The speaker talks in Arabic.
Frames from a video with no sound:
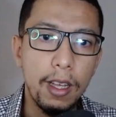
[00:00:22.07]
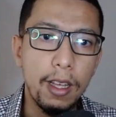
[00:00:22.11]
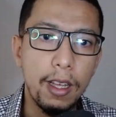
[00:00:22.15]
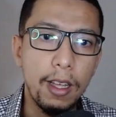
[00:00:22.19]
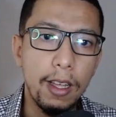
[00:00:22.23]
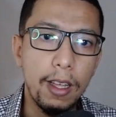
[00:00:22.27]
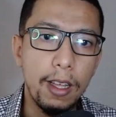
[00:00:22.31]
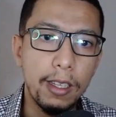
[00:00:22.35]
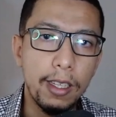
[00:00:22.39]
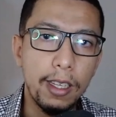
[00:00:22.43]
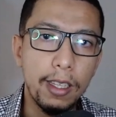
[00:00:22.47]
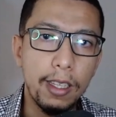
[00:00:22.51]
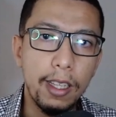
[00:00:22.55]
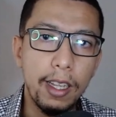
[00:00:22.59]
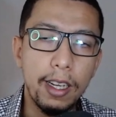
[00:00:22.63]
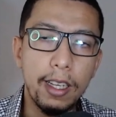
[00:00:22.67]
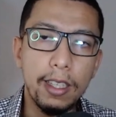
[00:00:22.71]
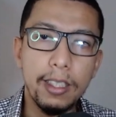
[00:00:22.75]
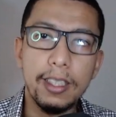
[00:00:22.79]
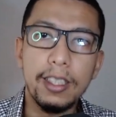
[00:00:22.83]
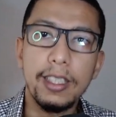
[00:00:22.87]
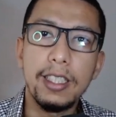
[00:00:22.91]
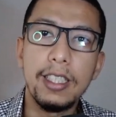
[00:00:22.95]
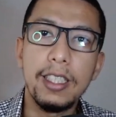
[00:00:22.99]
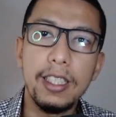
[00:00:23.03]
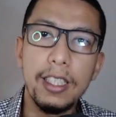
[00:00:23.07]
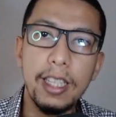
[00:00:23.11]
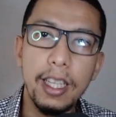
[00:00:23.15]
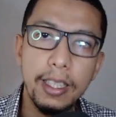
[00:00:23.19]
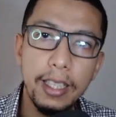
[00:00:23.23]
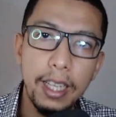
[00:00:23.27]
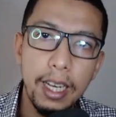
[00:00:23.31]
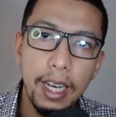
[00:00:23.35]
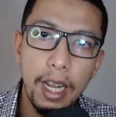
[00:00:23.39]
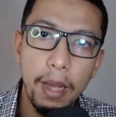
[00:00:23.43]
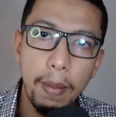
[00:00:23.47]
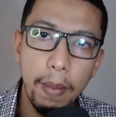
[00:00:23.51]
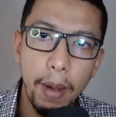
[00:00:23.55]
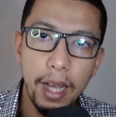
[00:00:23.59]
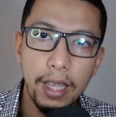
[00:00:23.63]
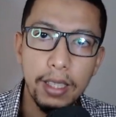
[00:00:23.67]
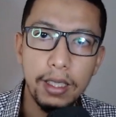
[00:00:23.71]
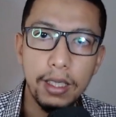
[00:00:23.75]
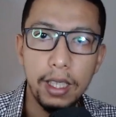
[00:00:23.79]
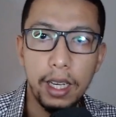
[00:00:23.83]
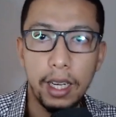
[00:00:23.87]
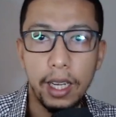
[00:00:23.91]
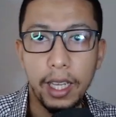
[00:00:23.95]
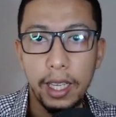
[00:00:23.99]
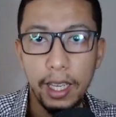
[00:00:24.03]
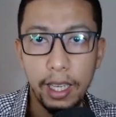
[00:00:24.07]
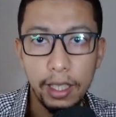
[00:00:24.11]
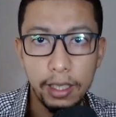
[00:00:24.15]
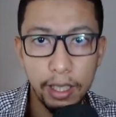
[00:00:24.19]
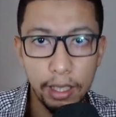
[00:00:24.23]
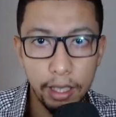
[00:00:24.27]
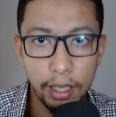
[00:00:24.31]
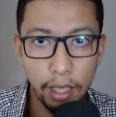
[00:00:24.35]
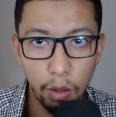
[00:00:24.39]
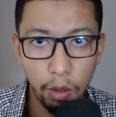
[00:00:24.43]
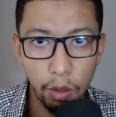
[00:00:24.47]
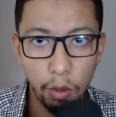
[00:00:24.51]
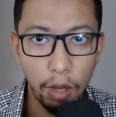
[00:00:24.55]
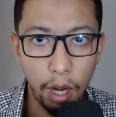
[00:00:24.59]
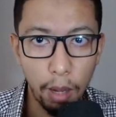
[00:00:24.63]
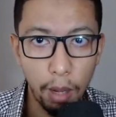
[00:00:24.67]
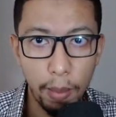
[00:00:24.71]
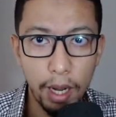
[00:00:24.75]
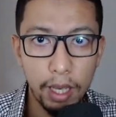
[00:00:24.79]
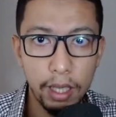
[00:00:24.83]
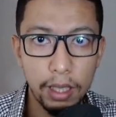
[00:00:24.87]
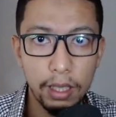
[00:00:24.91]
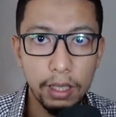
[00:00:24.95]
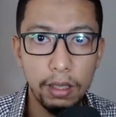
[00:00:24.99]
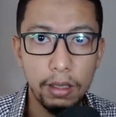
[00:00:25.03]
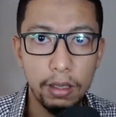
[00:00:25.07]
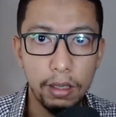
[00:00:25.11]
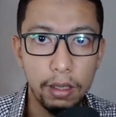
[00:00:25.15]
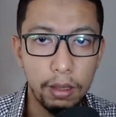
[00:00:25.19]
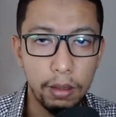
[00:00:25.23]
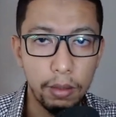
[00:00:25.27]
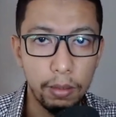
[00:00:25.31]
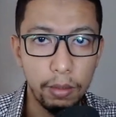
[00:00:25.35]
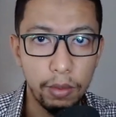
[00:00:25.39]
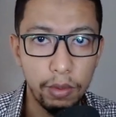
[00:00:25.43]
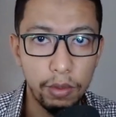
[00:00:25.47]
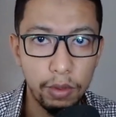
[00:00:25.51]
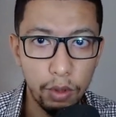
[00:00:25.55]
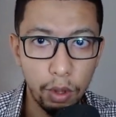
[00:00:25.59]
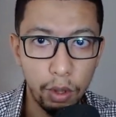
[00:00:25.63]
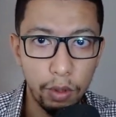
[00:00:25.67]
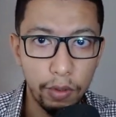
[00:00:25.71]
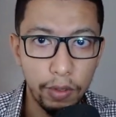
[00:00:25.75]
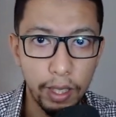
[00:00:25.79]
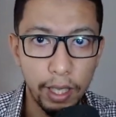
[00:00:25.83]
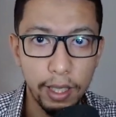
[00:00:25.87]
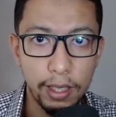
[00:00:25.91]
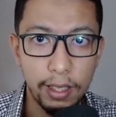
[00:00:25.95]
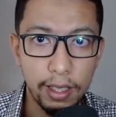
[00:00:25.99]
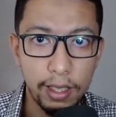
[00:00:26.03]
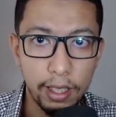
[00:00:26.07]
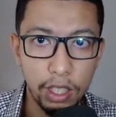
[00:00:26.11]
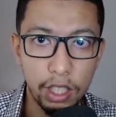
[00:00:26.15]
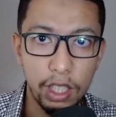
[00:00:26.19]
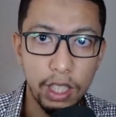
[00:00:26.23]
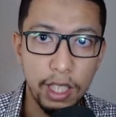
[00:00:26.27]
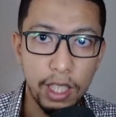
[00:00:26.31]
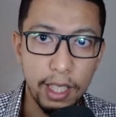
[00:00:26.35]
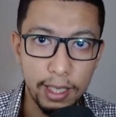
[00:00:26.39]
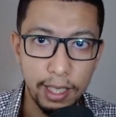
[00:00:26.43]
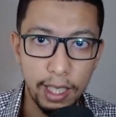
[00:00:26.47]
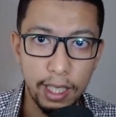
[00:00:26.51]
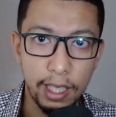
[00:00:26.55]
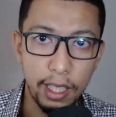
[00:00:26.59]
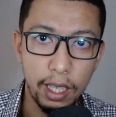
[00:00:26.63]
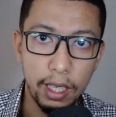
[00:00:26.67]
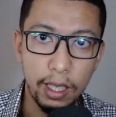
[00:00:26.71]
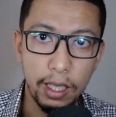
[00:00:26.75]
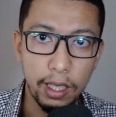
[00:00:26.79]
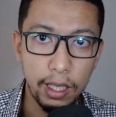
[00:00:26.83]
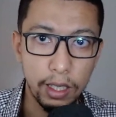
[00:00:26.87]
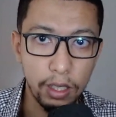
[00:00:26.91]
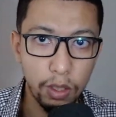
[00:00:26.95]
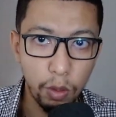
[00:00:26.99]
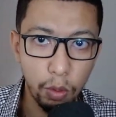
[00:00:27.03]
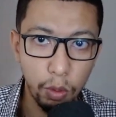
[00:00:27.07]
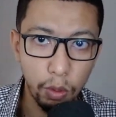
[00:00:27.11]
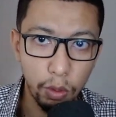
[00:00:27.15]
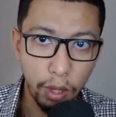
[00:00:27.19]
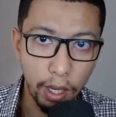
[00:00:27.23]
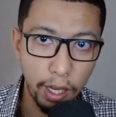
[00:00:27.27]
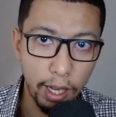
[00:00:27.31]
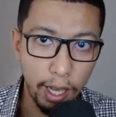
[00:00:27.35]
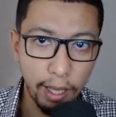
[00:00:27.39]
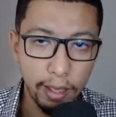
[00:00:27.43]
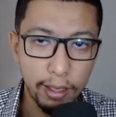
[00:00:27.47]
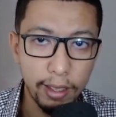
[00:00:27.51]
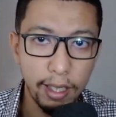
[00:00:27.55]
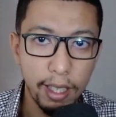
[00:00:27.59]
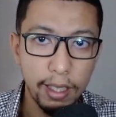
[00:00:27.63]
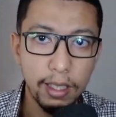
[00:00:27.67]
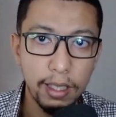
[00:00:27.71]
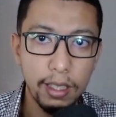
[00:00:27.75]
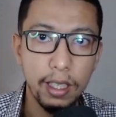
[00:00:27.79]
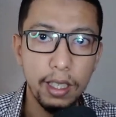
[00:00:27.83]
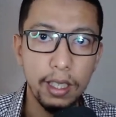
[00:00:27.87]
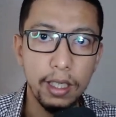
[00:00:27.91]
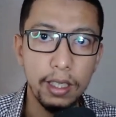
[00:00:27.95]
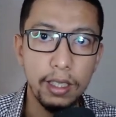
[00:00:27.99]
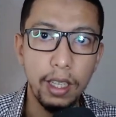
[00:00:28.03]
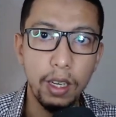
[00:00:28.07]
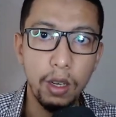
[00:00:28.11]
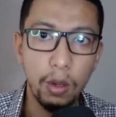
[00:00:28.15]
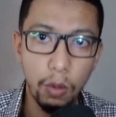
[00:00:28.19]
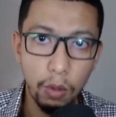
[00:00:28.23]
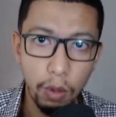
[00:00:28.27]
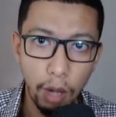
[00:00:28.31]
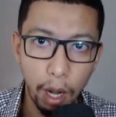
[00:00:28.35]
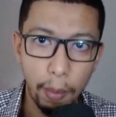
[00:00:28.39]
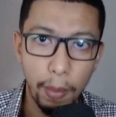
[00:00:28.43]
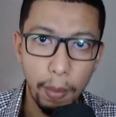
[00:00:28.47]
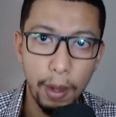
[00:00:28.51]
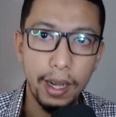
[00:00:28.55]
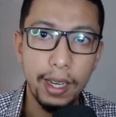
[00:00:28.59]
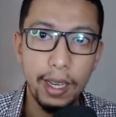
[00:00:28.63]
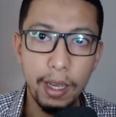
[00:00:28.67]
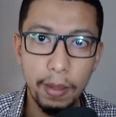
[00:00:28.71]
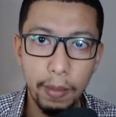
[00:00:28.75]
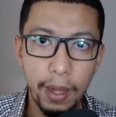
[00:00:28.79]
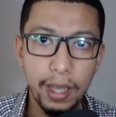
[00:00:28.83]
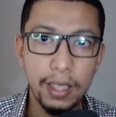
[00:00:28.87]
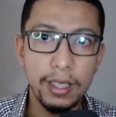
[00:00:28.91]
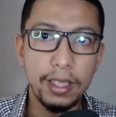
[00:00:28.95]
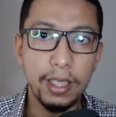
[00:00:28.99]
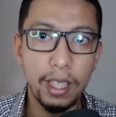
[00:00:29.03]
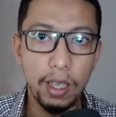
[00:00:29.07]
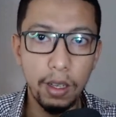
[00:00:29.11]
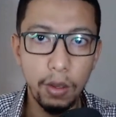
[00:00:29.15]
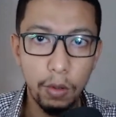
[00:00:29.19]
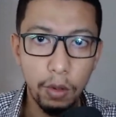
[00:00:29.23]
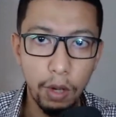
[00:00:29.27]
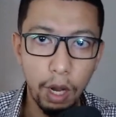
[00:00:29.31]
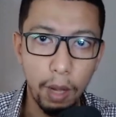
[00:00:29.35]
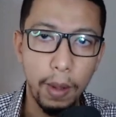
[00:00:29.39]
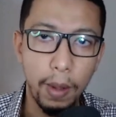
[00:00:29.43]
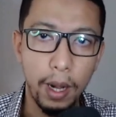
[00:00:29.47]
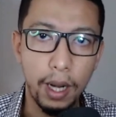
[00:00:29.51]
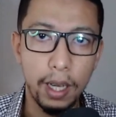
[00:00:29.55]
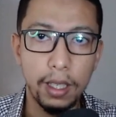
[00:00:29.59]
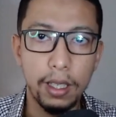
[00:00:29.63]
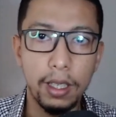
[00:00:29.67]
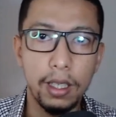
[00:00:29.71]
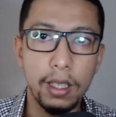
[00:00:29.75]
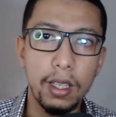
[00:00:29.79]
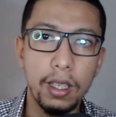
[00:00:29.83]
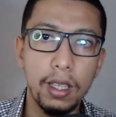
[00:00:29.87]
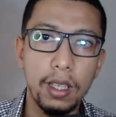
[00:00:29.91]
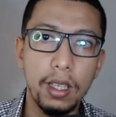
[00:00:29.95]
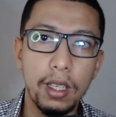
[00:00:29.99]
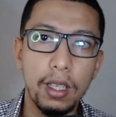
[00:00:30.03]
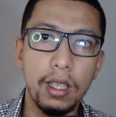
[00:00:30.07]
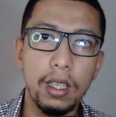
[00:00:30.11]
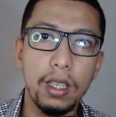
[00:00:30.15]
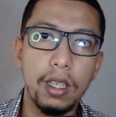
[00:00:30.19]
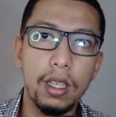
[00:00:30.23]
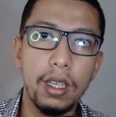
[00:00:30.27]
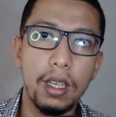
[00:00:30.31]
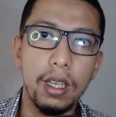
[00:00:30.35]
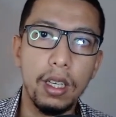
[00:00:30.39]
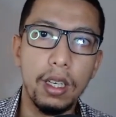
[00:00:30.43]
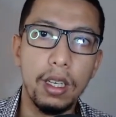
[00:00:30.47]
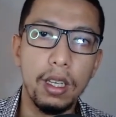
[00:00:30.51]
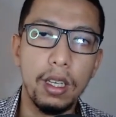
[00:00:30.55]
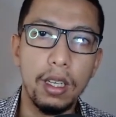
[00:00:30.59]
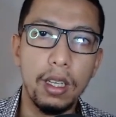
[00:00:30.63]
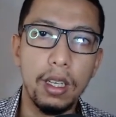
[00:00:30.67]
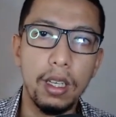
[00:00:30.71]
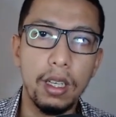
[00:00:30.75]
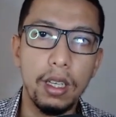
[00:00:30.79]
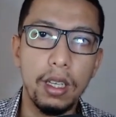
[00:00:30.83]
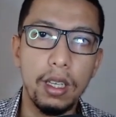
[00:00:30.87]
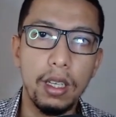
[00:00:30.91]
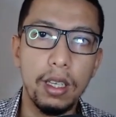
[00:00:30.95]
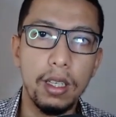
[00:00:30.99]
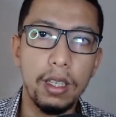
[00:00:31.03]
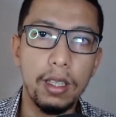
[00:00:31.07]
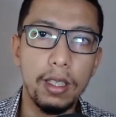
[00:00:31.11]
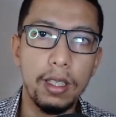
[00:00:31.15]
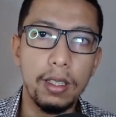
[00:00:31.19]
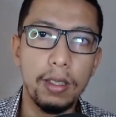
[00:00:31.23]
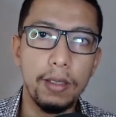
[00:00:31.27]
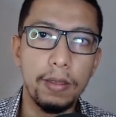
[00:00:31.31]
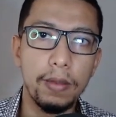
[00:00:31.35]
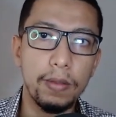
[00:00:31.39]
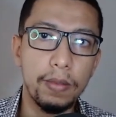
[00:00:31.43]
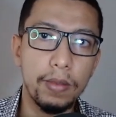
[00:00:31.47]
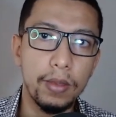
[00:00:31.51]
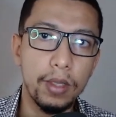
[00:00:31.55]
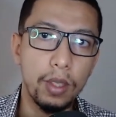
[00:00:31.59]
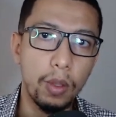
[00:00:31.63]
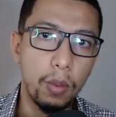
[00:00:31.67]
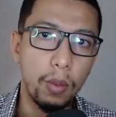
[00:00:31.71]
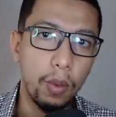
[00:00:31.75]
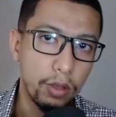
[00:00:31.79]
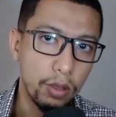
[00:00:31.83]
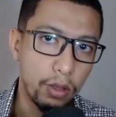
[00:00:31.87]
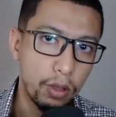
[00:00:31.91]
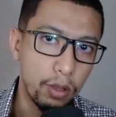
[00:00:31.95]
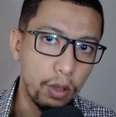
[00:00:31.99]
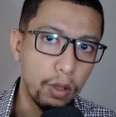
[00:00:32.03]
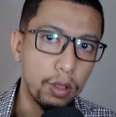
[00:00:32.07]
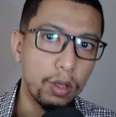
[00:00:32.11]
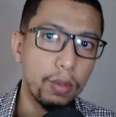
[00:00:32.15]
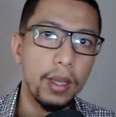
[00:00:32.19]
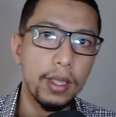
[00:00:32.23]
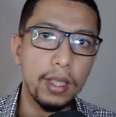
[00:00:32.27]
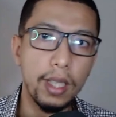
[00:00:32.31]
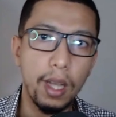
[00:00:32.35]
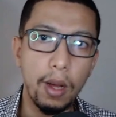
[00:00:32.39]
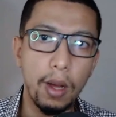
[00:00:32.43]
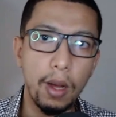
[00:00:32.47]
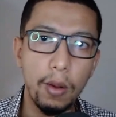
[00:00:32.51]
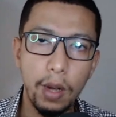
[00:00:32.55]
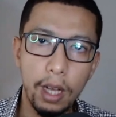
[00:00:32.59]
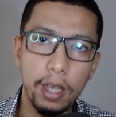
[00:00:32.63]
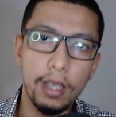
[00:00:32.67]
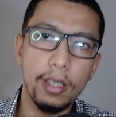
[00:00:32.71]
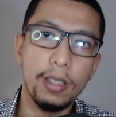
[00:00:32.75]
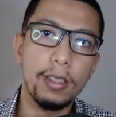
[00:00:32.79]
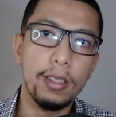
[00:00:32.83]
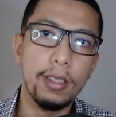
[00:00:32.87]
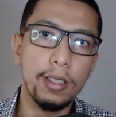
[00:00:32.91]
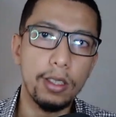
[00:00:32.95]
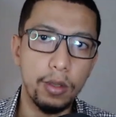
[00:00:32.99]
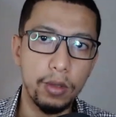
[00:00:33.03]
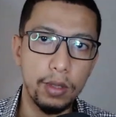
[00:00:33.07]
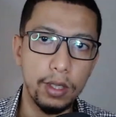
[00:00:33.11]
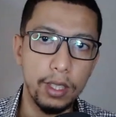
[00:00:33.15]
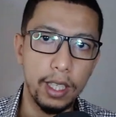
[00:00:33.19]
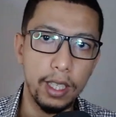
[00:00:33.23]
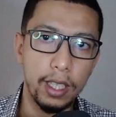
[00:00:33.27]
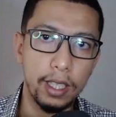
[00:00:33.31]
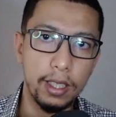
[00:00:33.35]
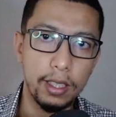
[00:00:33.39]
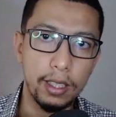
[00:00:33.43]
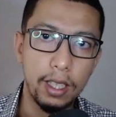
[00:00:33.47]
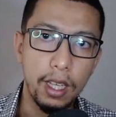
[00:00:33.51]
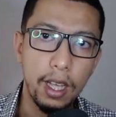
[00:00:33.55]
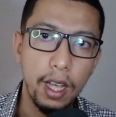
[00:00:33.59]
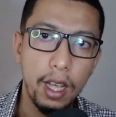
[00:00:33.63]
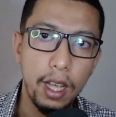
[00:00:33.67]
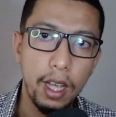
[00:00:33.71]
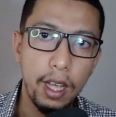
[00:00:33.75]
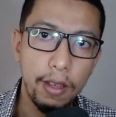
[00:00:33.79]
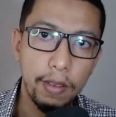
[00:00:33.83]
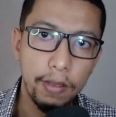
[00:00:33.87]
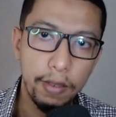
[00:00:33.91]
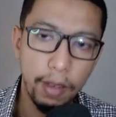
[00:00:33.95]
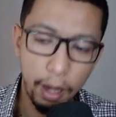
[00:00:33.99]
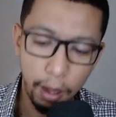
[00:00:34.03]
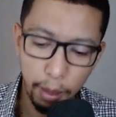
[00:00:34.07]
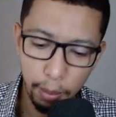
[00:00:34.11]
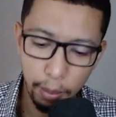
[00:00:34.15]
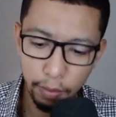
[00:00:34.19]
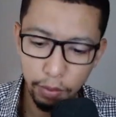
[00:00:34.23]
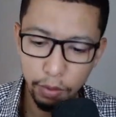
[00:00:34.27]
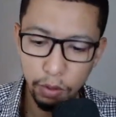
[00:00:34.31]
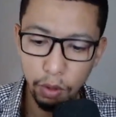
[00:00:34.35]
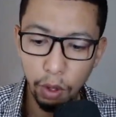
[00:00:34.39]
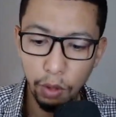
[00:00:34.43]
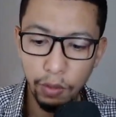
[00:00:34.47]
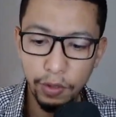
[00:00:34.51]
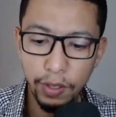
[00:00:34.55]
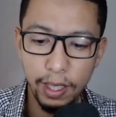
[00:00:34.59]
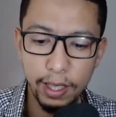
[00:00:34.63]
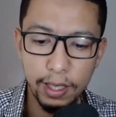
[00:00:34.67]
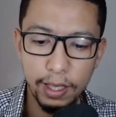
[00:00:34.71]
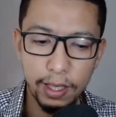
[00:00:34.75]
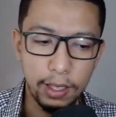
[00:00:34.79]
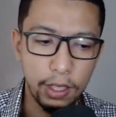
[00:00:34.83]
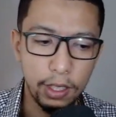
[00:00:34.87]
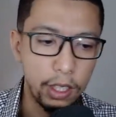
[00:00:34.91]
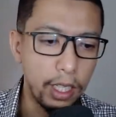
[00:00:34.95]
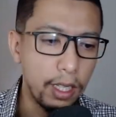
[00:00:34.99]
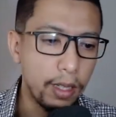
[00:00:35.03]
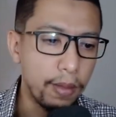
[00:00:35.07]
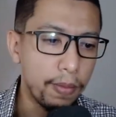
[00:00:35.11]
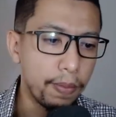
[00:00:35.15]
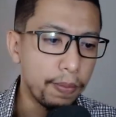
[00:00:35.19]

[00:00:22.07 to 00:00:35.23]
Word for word: آه، كذلك هذيك السلسله ديال لي باز راه كاين حتى ديال الاولى باك آه، مفتوح فيها التسجيل حتى هي اللي سولنا ليها الناس ديال الاولى باك لي باز ديال الاولى باك آه، سواء سيونس مات او لا سيونس اكس فمفتوح في هذا السجل